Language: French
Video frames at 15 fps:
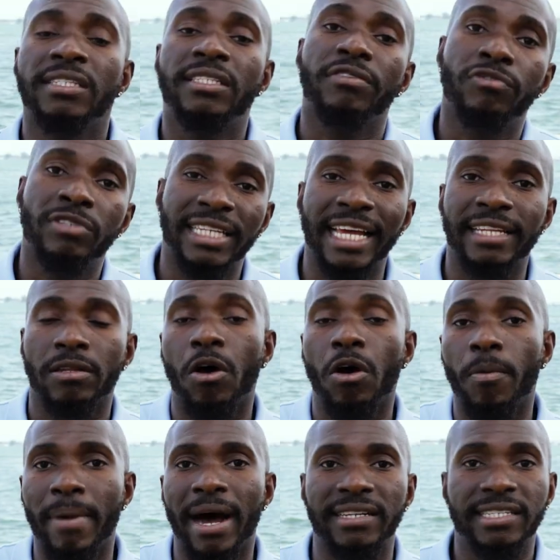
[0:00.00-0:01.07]
Si vous êtes
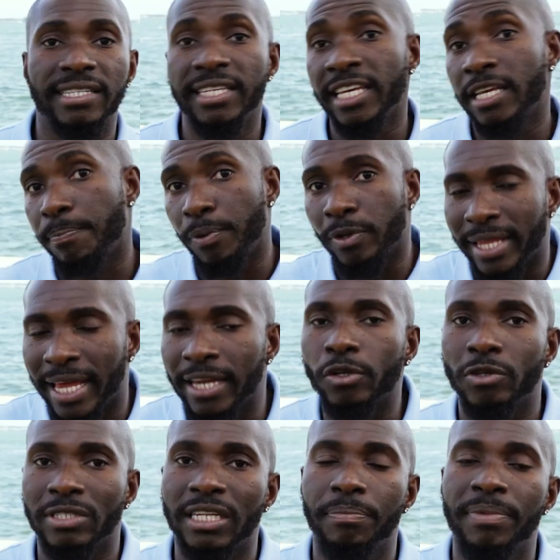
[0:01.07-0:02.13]
en Martinique, peut-être
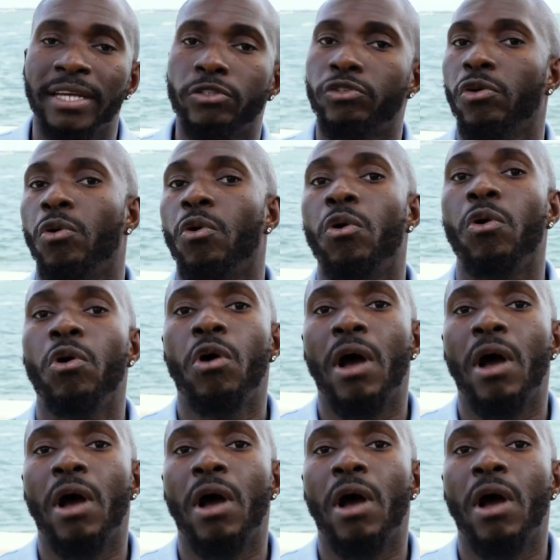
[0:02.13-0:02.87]
que ces biens seront